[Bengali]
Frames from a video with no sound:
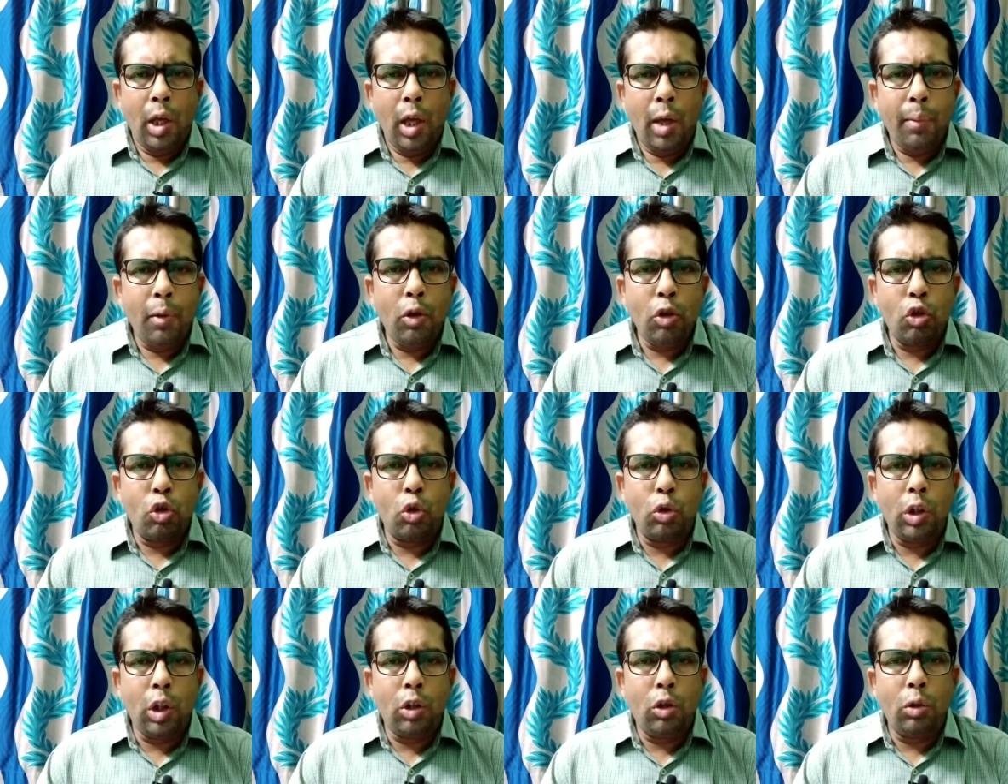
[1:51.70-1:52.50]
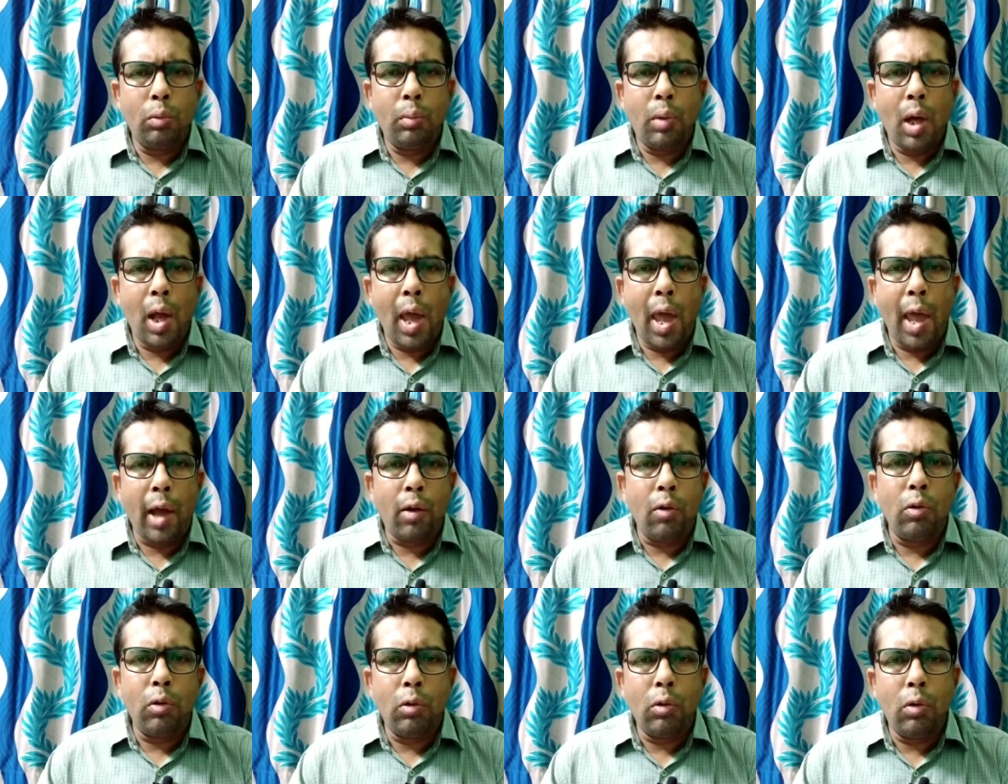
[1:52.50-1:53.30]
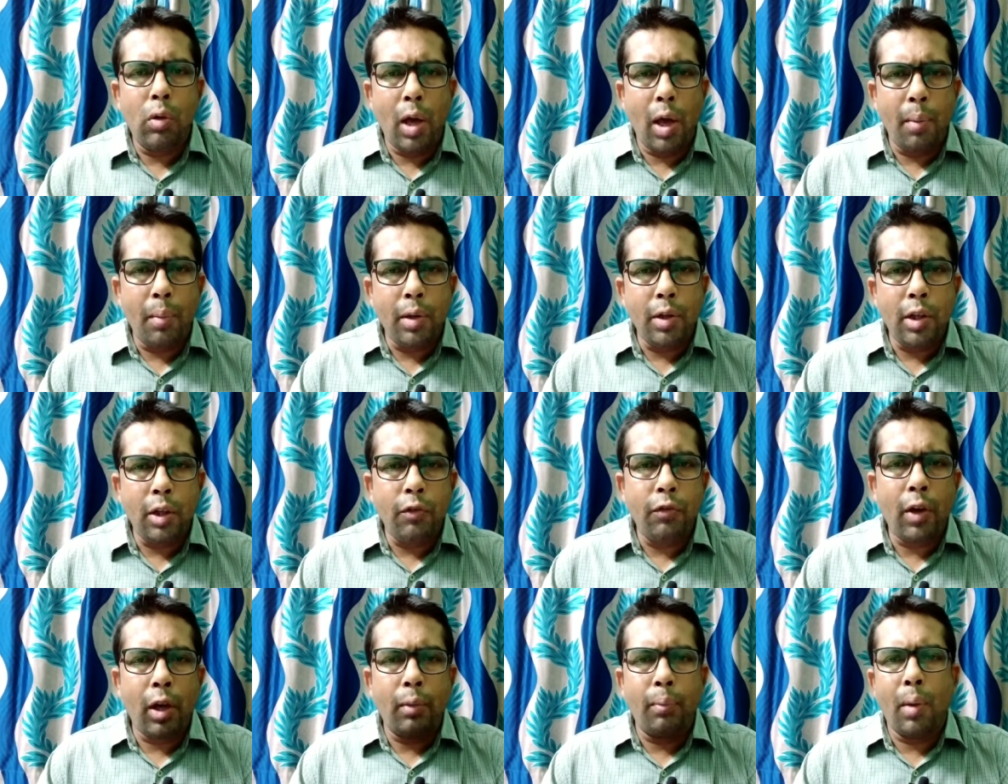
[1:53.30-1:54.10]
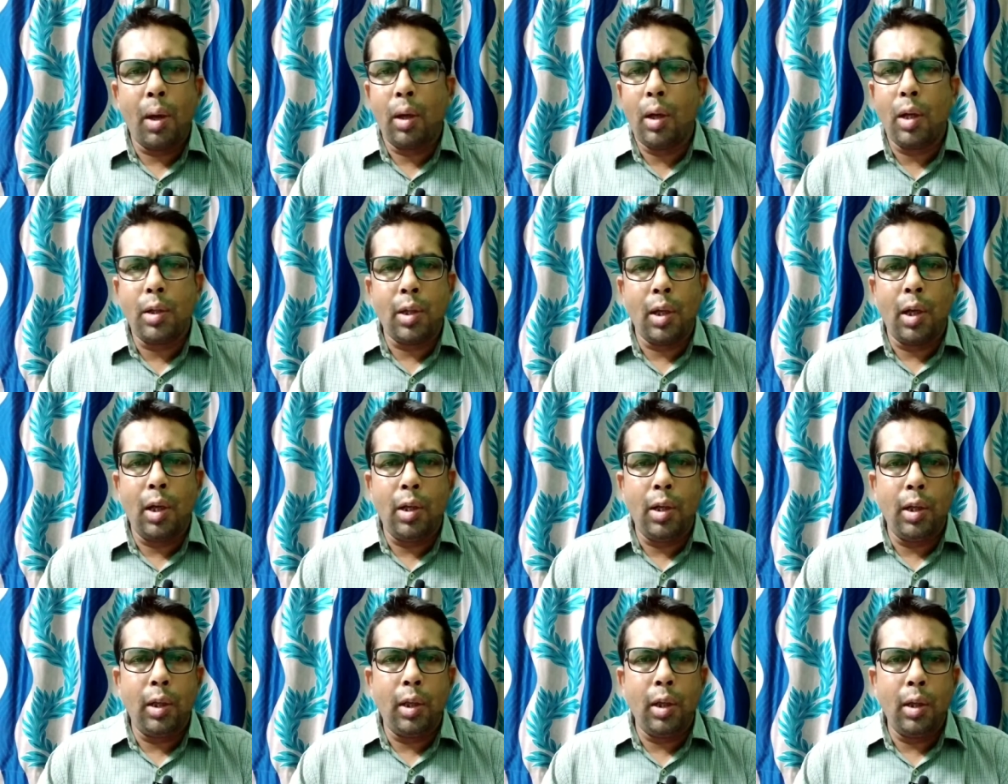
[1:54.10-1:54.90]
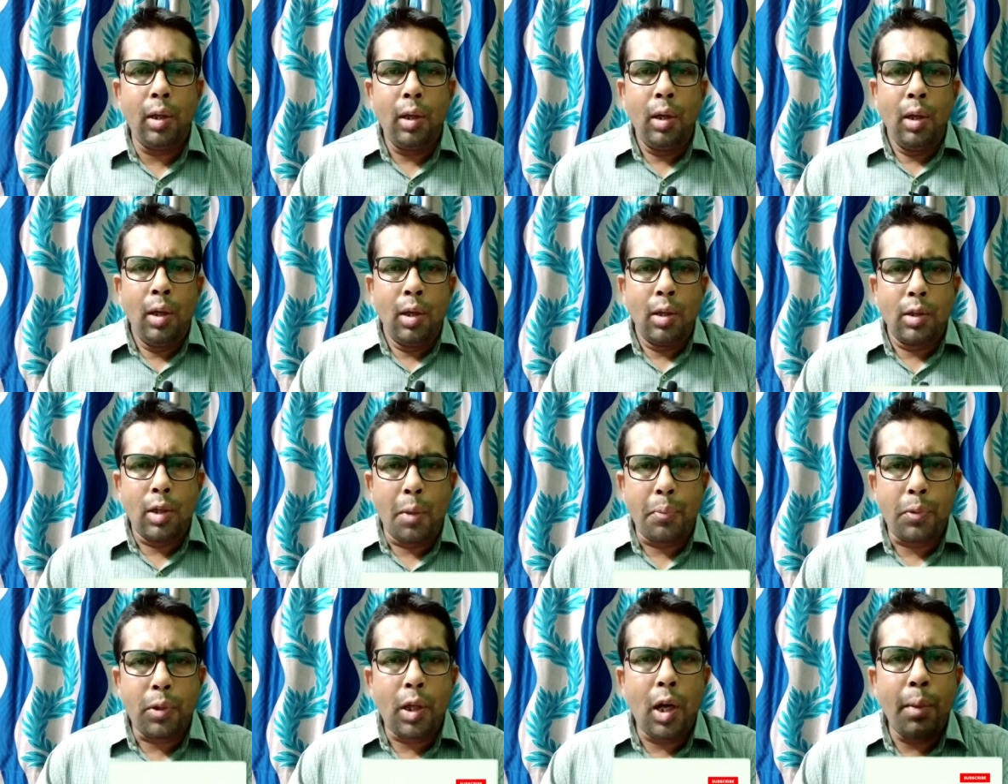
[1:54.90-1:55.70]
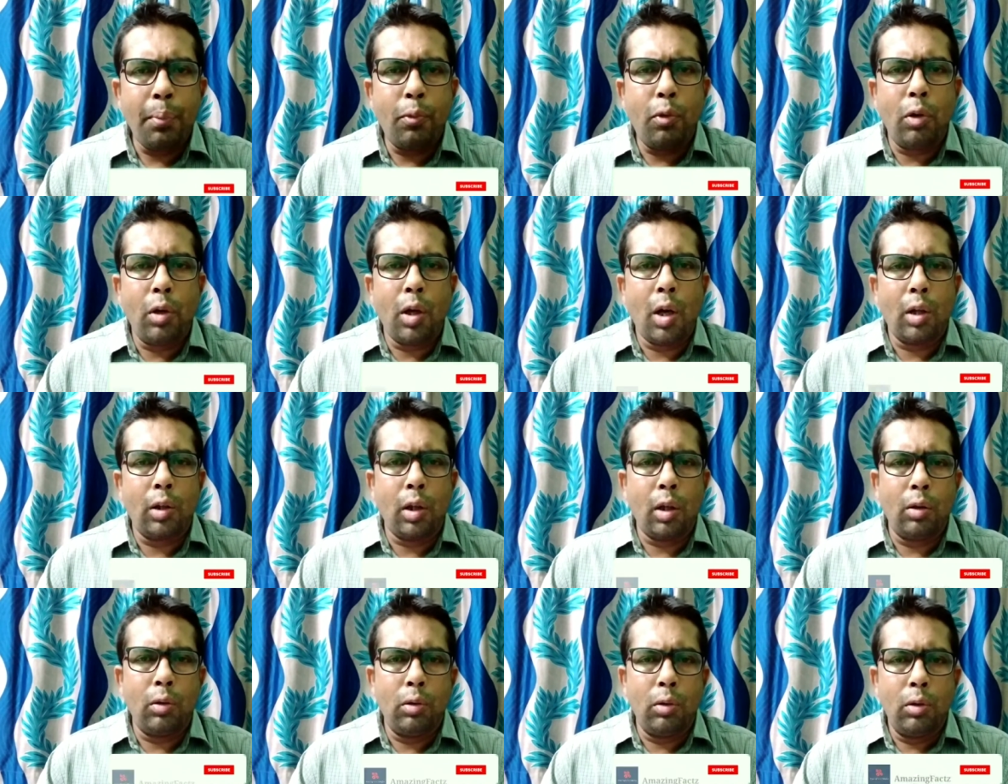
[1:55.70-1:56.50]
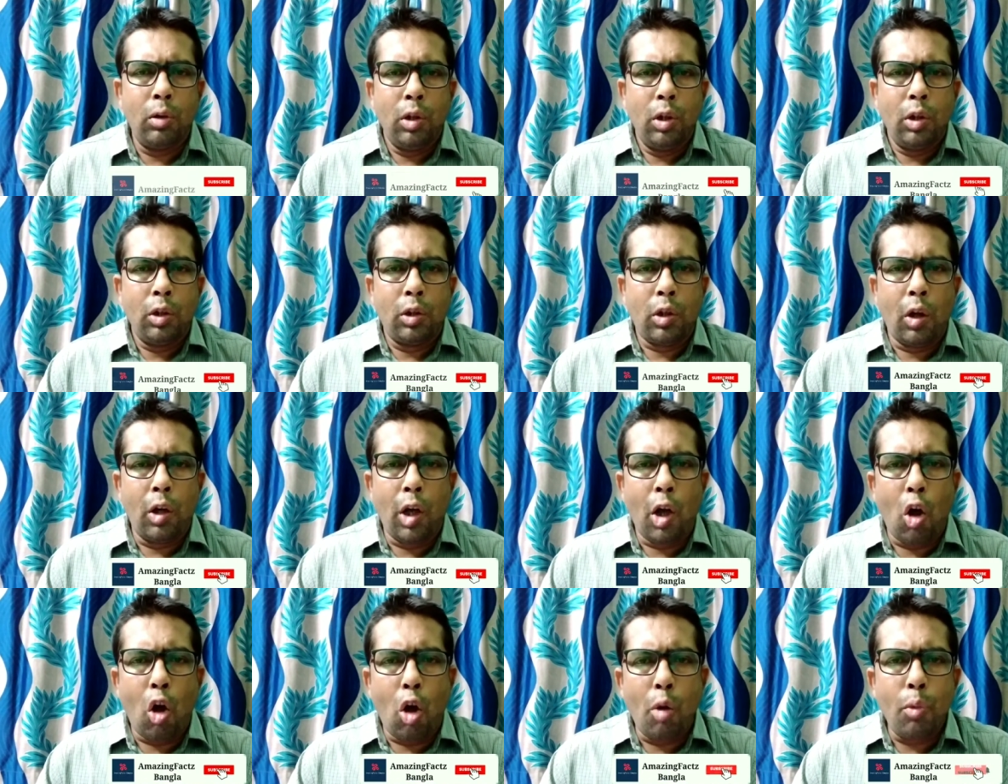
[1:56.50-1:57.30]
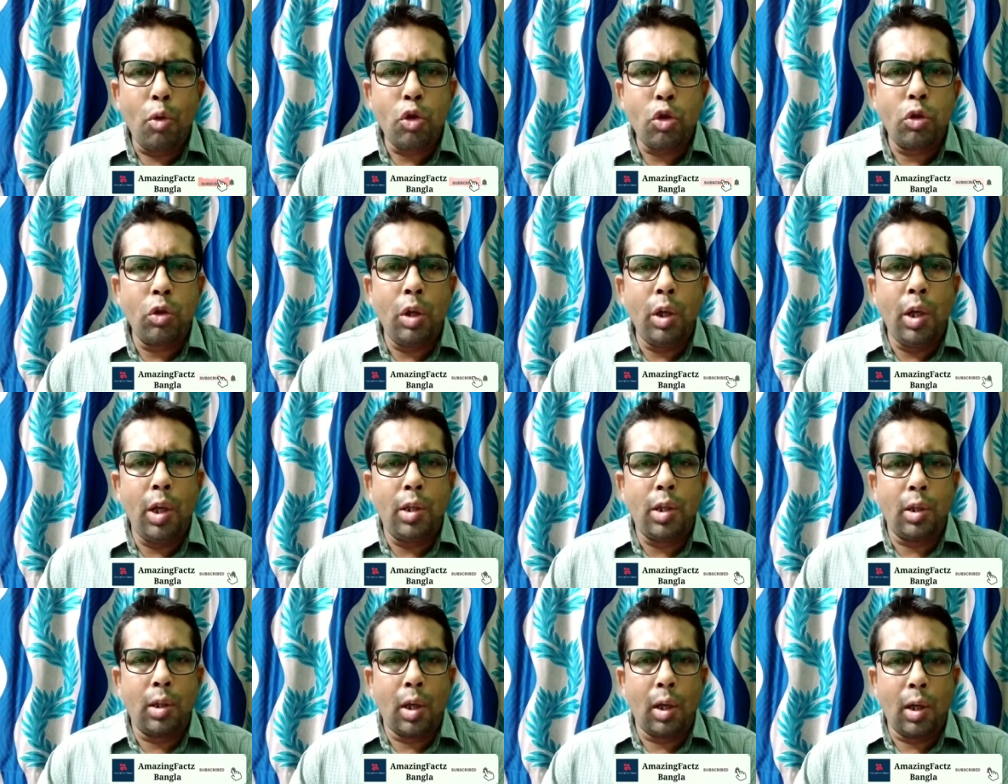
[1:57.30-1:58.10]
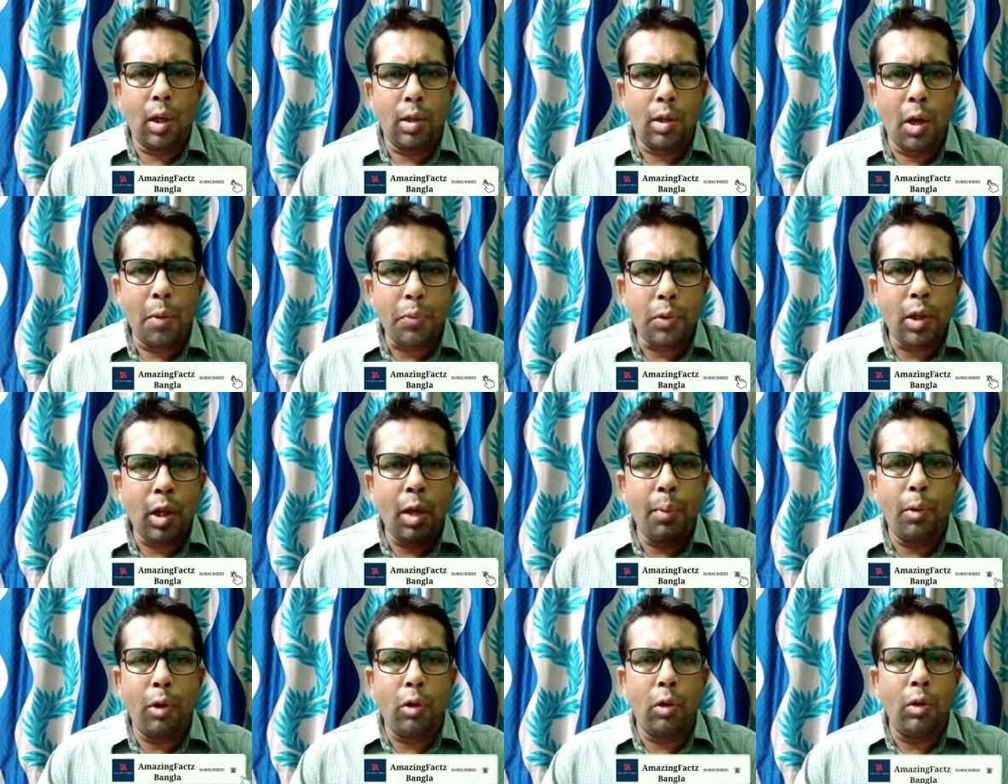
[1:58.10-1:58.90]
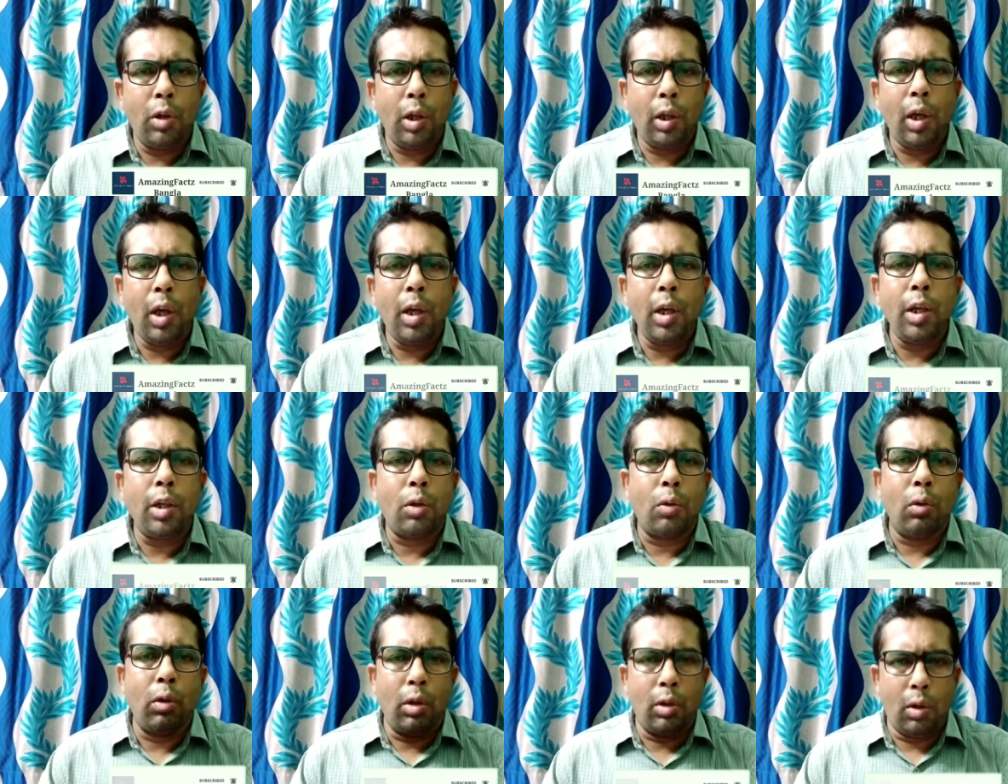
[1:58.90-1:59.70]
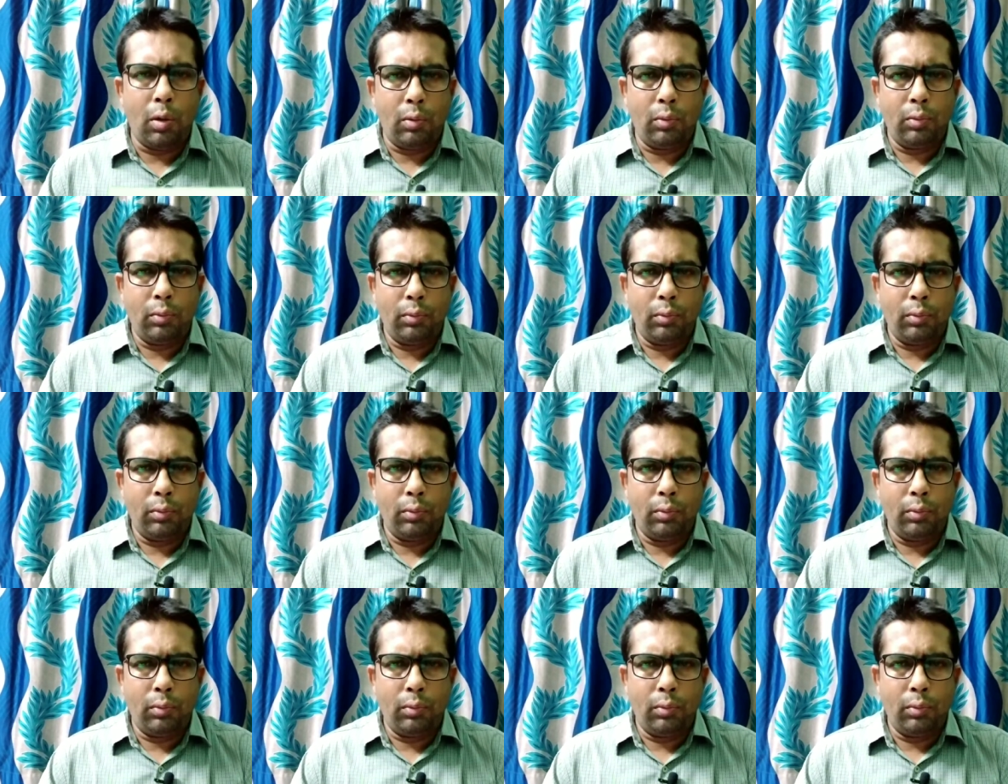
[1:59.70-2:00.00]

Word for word: এবং যদি তোমরা এখনও অ্যামেজিং ফ্যাক্ট বাংলা চ্যানেলটিকে সাবস্ক্রাইব করে না থাকো তাহলে অবশ্যই নিচে থাকা সাবস্ক্রাইব বাটনটিকে হিট করে দাও